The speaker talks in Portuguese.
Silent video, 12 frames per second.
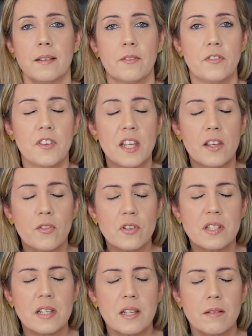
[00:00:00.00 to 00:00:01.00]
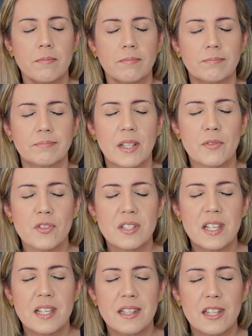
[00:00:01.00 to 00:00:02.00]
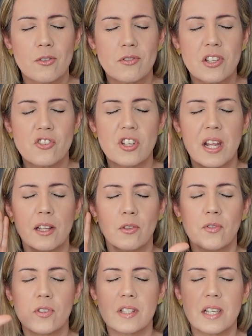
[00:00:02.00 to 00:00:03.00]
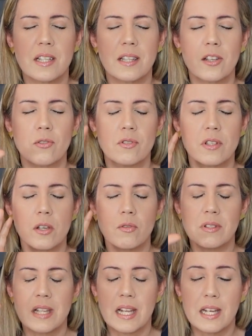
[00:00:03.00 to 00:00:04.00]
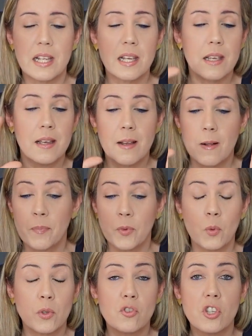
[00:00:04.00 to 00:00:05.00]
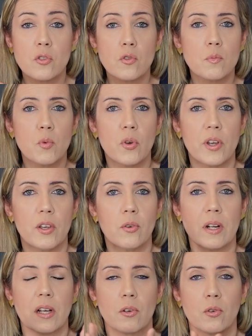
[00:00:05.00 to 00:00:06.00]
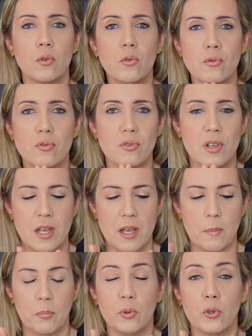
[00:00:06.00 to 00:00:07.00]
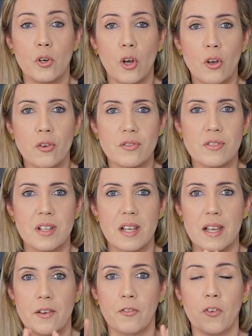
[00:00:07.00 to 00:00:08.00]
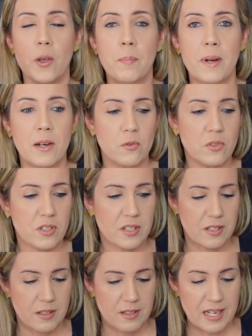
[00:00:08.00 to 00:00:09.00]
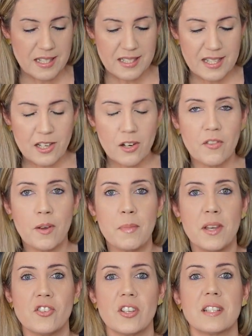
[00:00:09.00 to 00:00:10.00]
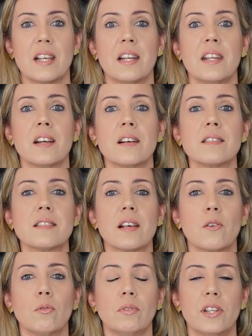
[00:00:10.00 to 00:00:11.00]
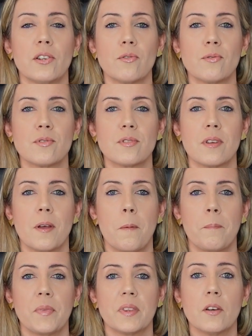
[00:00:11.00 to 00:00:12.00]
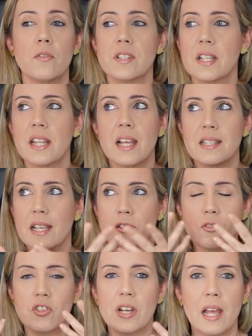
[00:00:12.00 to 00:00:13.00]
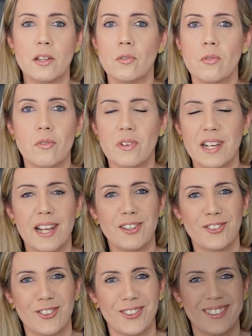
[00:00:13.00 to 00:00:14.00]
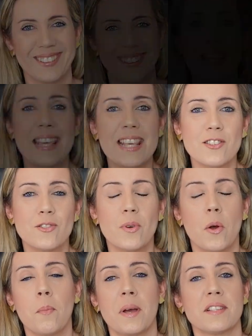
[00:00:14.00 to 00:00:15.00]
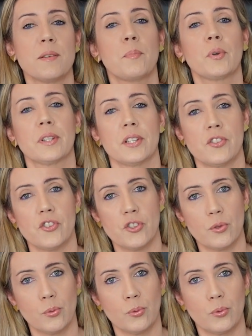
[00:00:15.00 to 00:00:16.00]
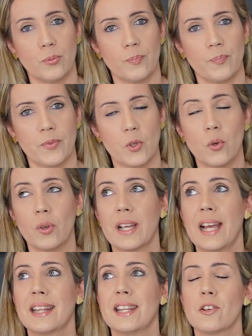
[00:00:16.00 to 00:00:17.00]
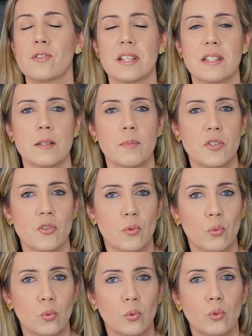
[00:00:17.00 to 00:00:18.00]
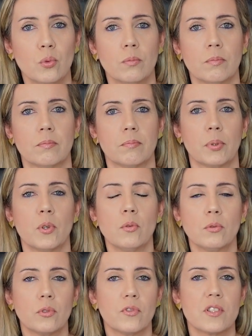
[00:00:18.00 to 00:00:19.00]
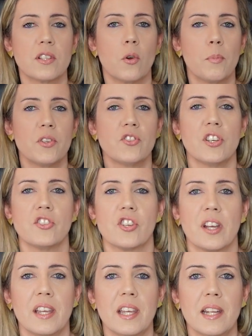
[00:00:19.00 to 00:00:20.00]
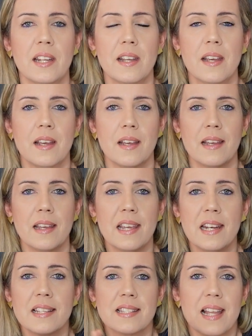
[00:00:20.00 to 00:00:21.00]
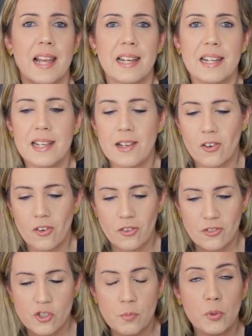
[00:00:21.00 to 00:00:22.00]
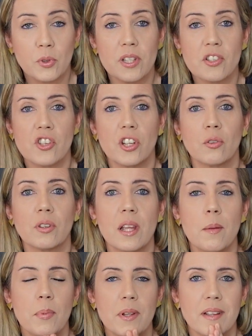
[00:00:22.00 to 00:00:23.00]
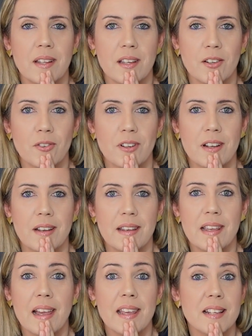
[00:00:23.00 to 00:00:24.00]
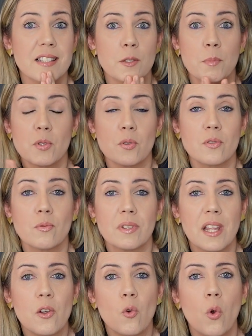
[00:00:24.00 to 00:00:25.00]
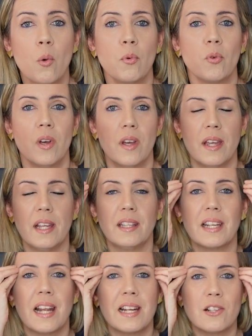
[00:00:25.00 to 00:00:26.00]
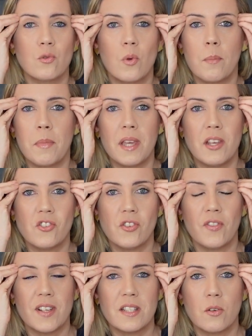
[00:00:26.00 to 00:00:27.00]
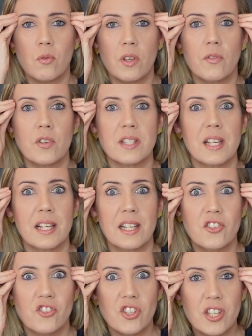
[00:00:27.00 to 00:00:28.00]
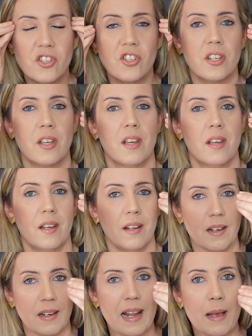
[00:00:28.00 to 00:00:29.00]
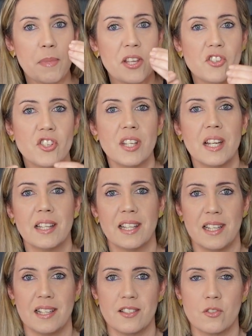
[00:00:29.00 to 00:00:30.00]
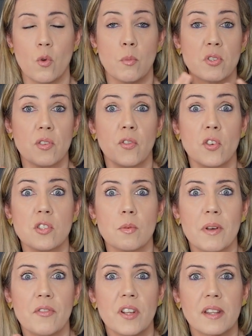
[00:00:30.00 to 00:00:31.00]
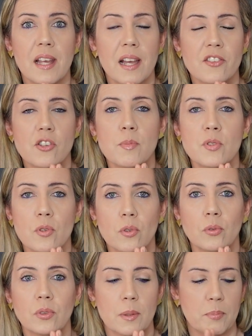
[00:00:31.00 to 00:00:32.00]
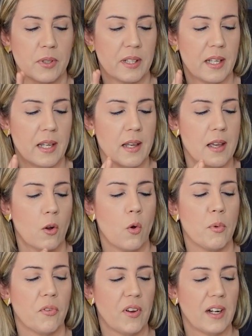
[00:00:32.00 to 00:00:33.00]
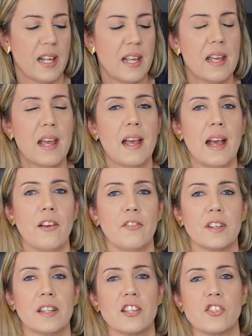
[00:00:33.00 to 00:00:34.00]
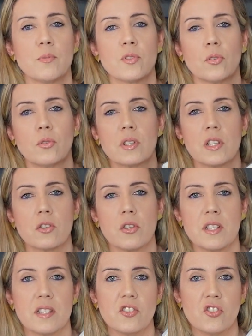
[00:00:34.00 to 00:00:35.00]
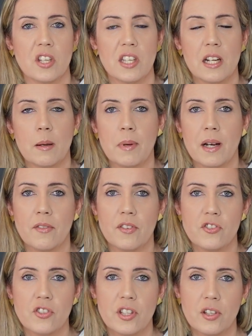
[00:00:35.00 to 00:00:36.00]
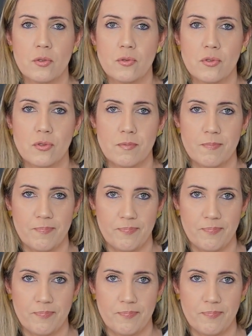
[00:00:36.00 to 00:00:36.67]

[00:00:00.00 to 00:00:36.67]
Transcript: Fique você. É você e Deus, é direto você e Deus. Deus está ali. Quando Jesus morreu na cruz por nós, foi para nos trazer novamente essa aliança com Deus. Então você tem acesso direto com o Criador. Isso é o mais importante de tudo. Colocar Deus acima de tudo. Pronto, você é obediente a Ele, ele está ali, ó, te protegendo o tempo inteiro. E aí essas pessoas não têm como entrar na sua mente e fazer com que você acredite na mentira deles, como se fosse uma verdade absoluta, porque, como eu falei, a verdade absoluta só existe aqui na palavra de Deus.